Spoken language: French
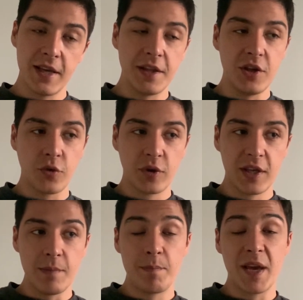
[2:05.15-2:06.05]
il y a des gens
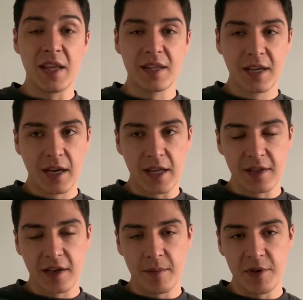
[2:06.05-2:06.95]
qui peignent très
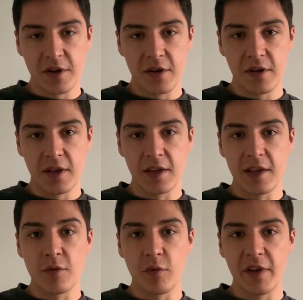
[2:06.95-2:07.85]
très bien et
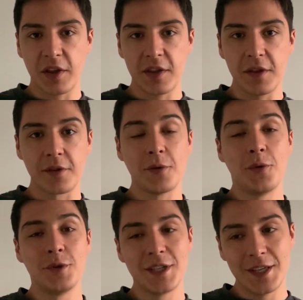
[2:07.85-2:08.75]
qui convertissent
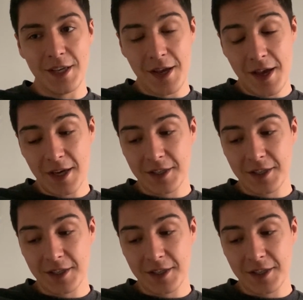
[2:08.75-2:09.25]
aussi